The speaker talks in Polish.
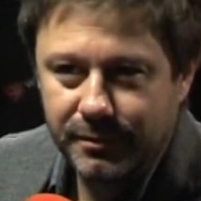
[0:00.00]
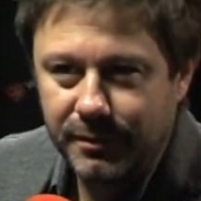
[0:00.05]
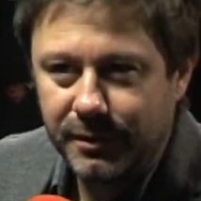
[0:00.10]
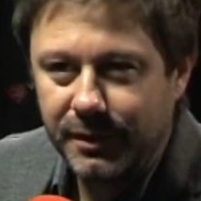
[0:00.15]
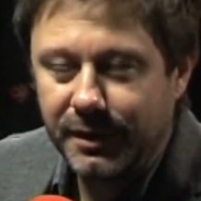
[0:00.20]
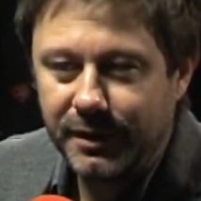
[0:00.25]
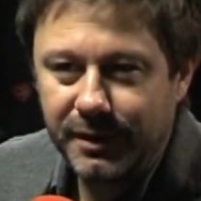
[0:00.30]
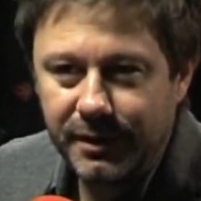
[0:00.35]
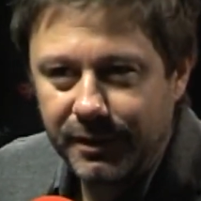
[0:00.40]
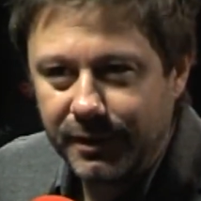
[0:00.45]

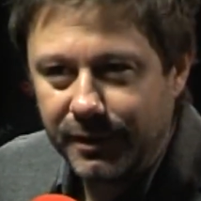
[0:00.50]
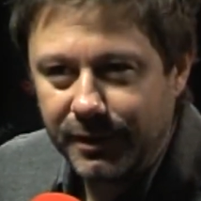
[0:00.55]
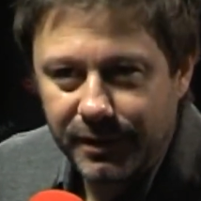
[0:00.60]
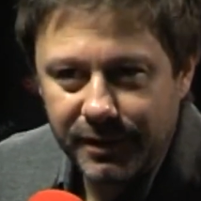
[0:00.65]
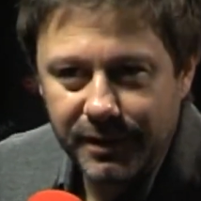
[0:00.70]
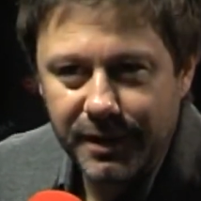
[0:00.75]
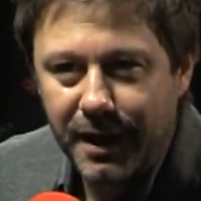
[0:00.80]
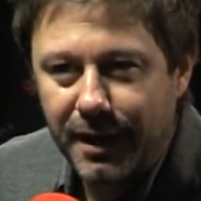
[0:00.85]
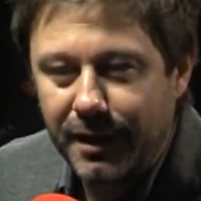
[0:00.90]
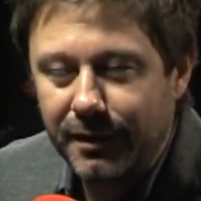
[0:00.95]
I,
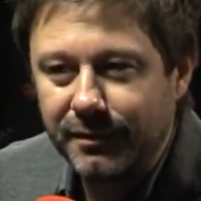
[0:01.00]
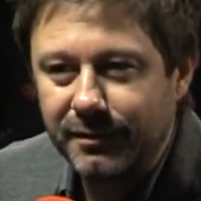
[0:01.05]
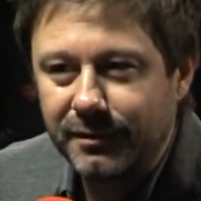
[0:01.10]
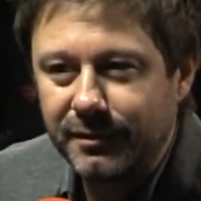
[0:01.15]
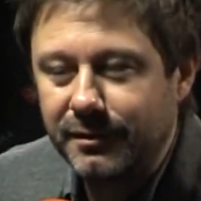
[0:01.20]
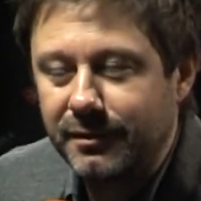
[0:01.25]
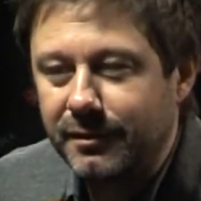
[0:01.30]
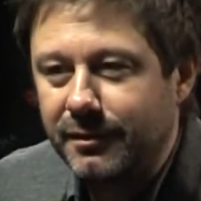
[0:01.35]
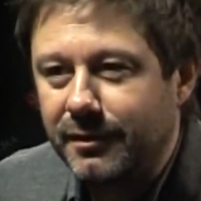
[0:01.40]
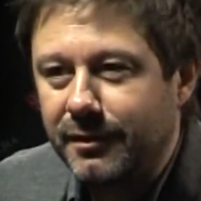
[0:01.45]
ja
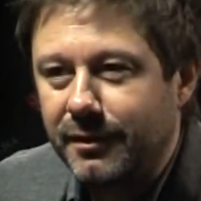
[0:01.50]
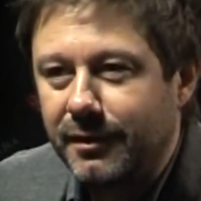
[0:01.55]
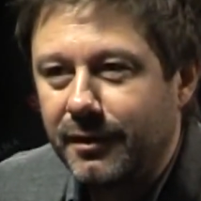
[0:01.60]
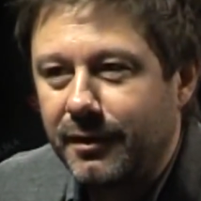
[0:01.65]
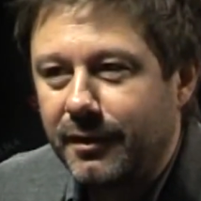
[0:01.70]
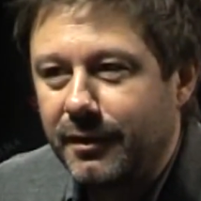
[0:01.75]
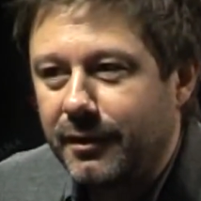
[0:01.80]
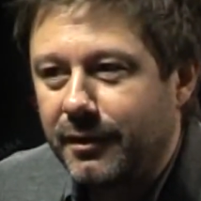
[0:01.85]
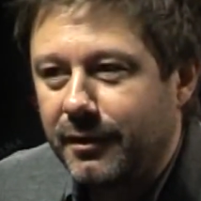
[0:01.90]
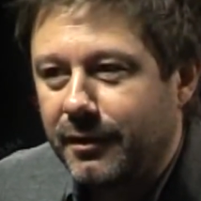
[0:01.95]

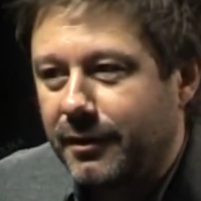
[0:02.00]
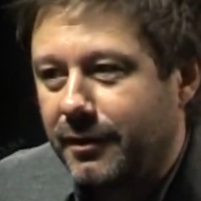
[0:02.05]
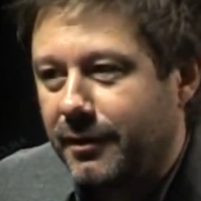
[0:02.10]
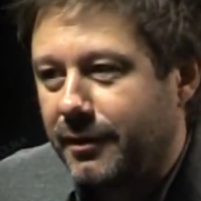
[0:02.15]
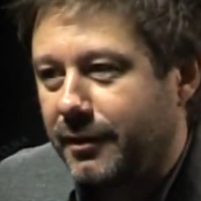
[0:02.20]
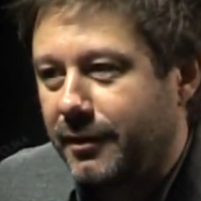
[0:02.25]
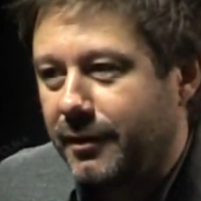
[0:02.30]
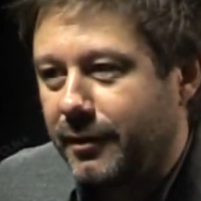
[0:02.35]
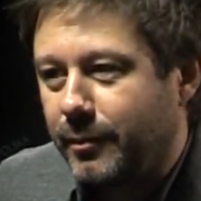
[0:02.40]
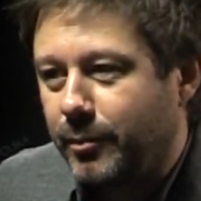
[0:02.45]

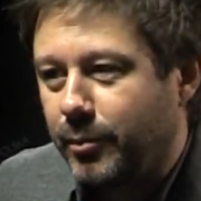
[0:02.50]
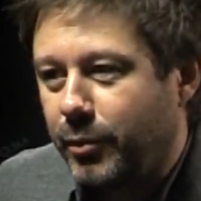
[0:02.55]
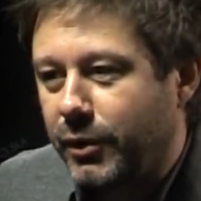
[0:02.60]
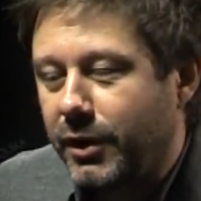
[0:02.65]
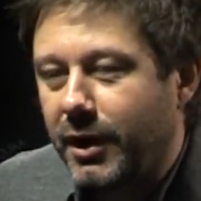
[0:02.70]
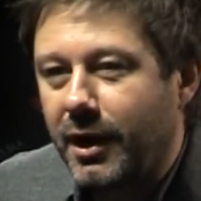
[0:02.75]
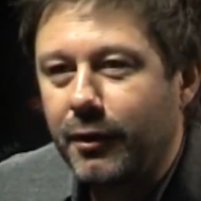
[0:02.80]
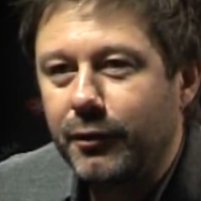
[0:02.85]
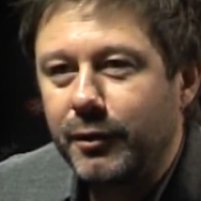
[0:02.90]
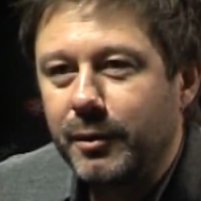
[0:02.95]

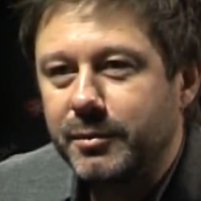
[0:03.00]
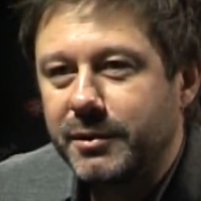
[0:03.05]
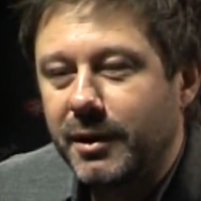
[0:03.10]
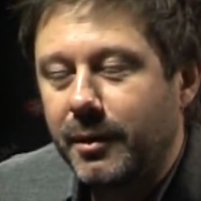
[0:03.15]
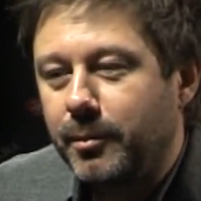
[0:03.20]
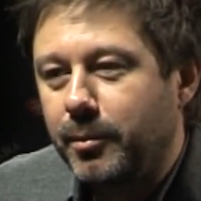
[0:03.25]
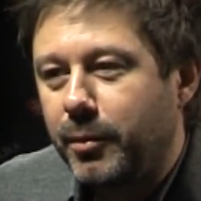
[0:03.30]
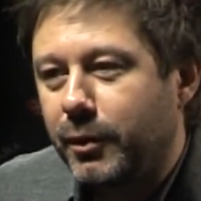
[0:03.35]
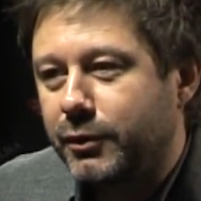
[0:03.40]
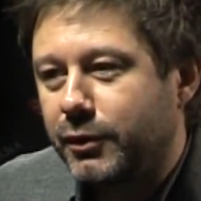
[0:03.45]
pojechałem
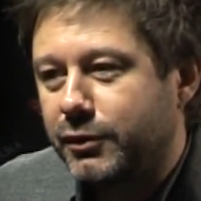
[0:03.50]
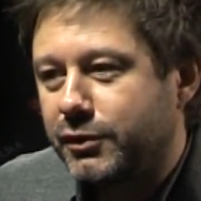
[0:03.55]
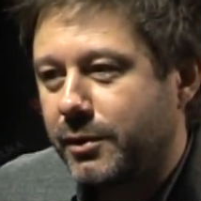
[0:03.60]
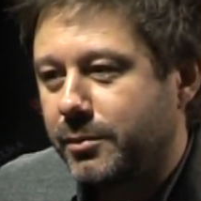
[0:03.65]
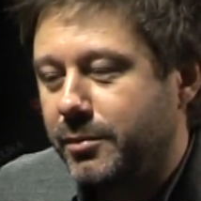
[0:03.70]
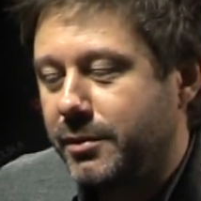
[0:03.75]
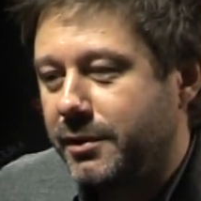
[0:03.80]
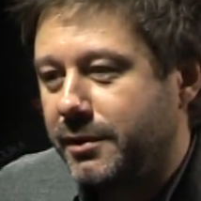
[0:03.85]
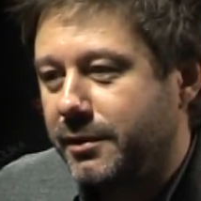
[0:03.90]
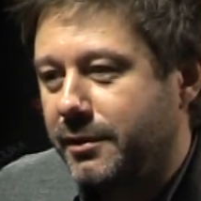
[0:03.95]
tam po to,
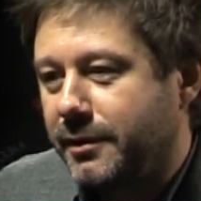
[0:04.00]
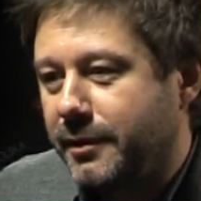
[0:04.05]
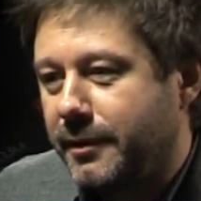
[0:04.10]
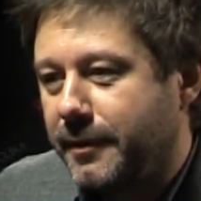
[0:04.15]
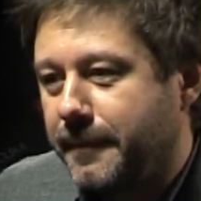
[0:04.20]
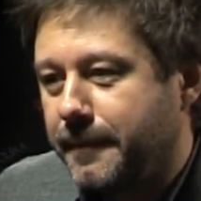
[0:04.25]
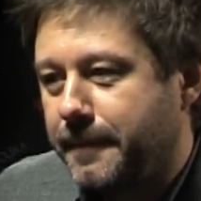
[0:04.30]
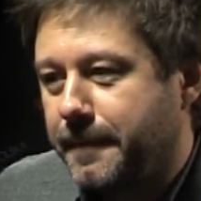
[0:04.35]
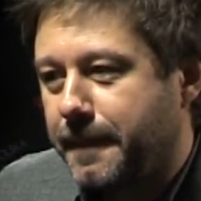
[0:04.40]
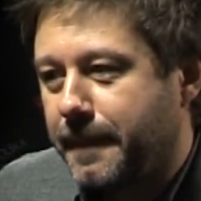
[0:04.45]
żeby,
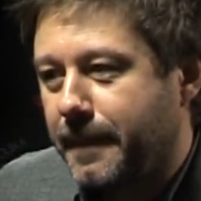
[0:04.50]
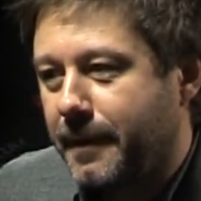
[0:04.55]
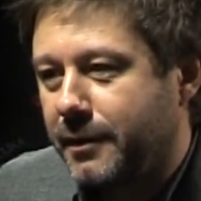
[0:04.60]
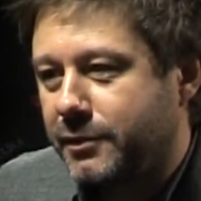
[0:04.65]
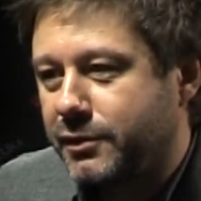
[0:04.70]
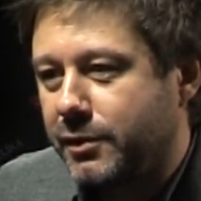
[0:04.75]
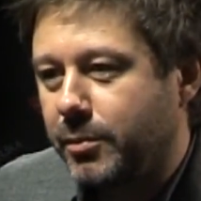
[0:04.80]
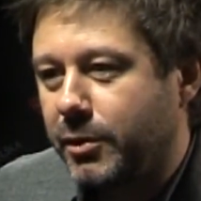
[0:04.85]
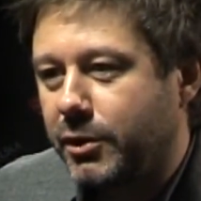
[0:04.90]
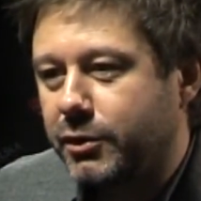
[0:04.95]

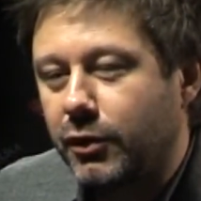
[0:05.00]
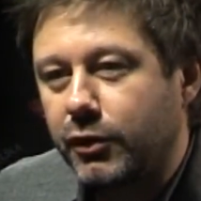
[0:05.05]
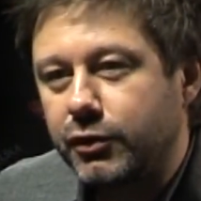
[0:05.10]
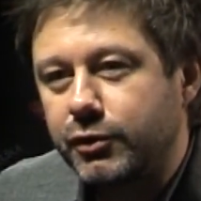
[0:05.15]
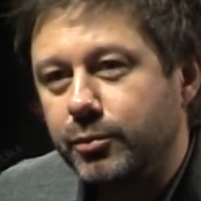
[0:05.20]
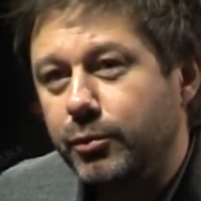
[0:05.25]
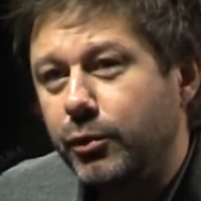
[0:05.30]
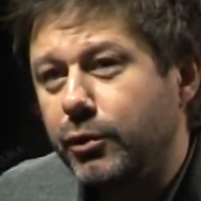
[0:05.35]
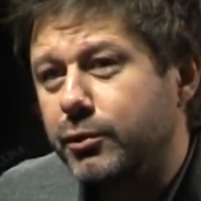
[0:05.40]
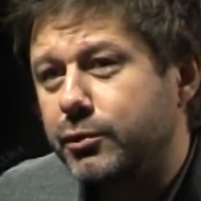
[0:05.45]
żeby
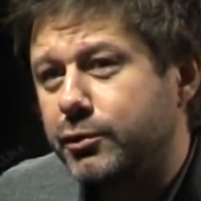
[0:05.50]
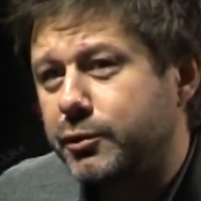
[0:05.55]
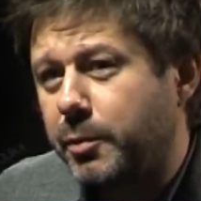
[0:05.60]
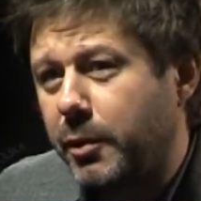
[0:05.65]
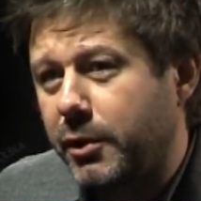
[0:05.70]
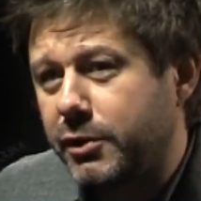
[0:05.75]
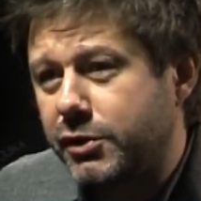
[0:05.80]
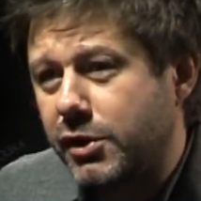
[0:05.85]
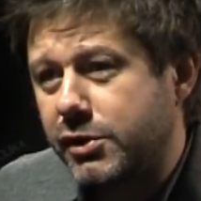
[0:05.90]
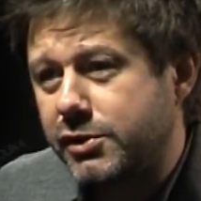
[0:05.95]
ktoś mógł
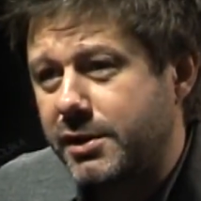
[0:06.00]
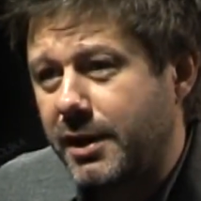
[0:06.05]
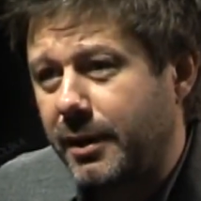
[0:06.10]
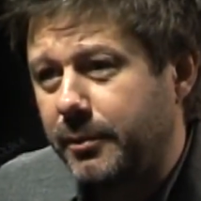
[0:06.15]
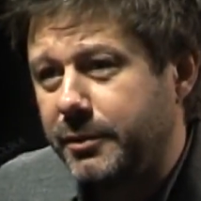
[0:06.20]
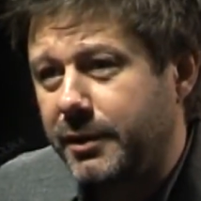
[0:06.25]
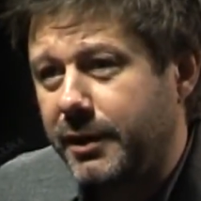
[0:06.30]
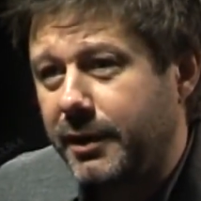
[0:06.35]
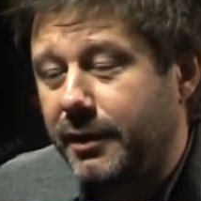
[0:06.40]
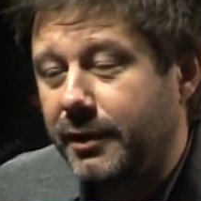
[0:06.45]
spojrzeć na
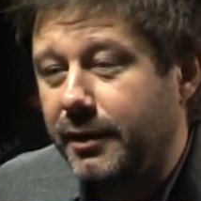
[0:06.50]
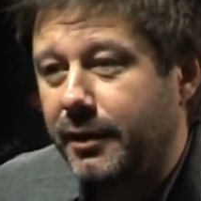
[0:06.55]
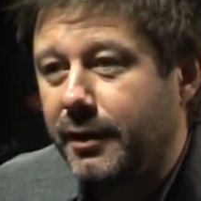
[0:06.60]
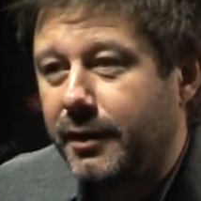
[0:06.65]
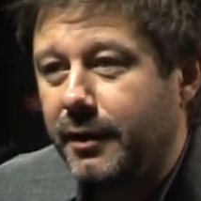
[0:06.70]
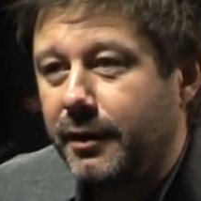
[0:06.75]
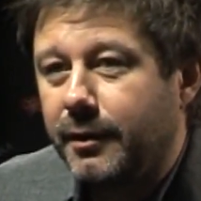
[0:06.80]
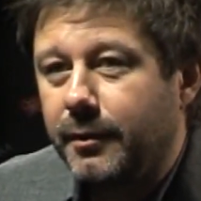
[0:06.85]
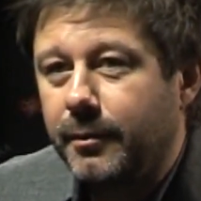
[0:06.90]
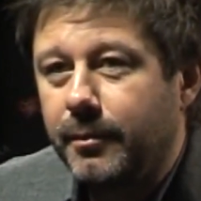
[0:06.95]
mnie
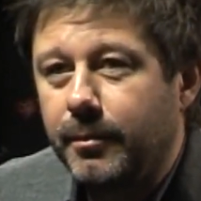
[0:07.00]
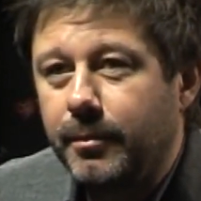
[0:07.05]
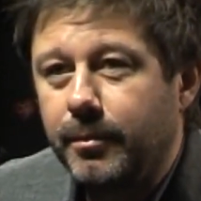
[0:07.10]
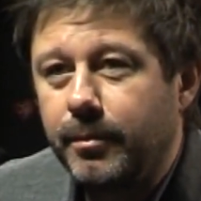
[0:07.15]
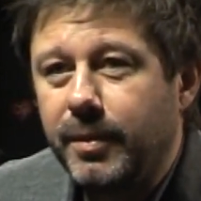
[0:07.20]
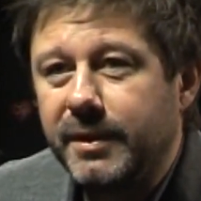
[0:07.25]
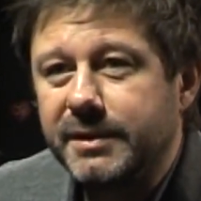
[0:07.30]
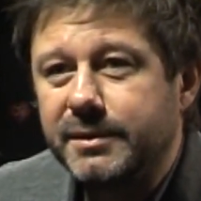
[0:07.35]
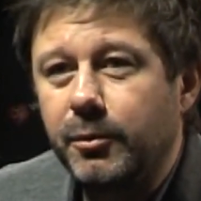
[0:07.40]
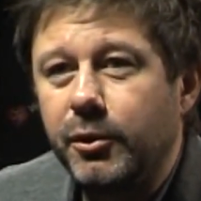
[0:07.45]

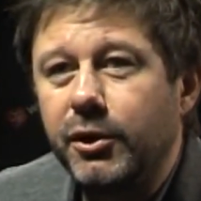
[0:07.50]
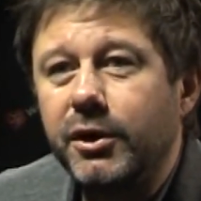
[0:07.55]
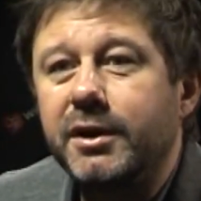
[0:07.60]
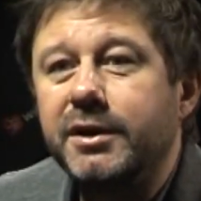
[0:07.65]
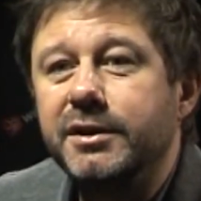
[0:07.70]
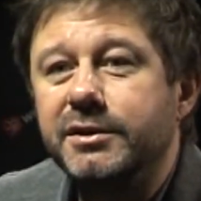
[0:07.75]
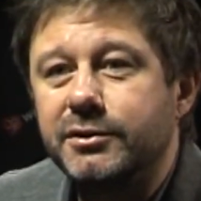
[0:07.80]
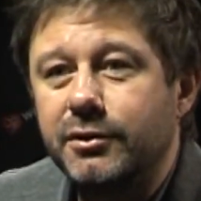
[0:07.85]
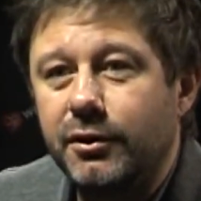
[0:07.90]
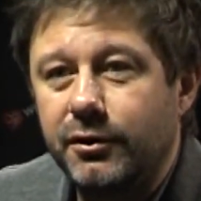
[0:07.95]
bez mojej
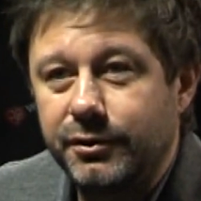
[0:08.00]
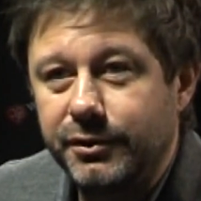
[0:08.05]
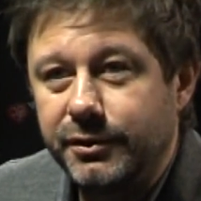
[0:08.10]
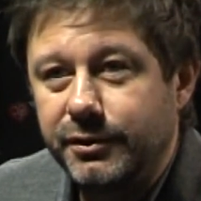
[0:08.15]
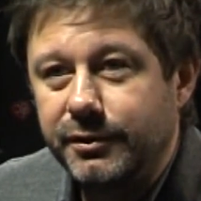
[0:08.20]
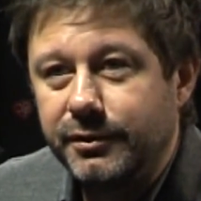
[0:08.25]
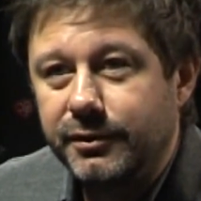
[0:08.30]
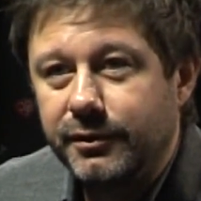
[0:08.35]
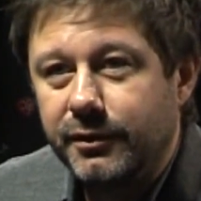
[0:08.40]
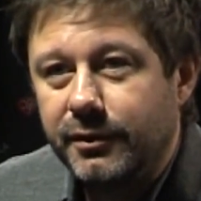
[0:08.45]

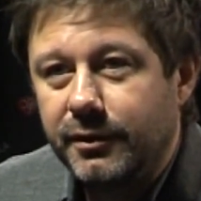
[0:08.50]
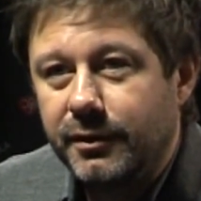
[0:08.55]
historii